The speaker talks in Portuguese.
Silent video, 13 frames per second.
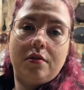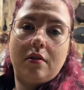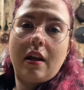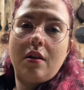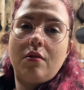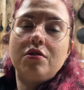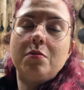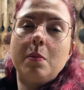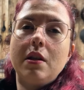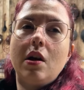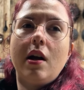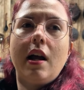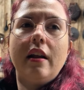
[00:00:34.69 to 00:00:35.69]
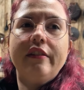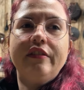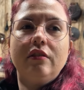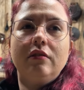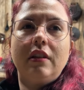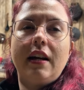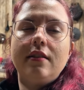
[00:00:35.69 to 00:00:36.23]
Daí hoje me deu aquela
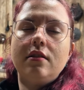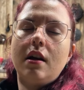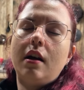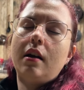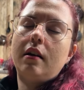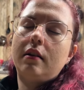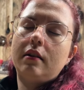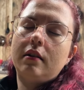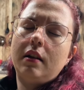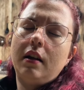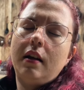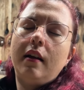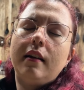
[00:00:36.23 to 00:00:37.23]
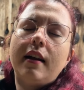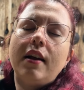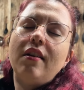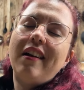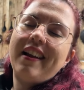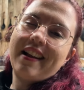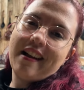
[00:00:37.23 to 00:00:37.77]
vontade, ah, quero ir
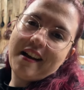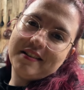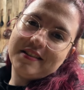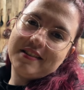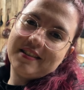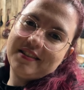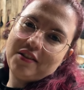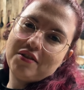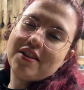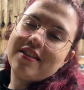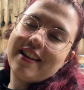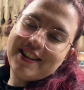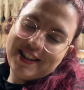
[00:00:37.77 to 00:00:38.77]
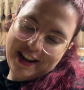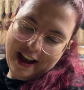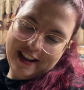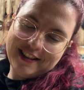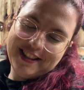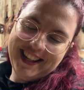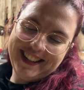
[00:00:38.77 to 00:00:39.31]
lá em casa, tô com saudade de
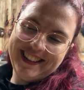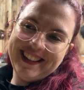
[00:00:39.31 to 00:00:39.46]
casa.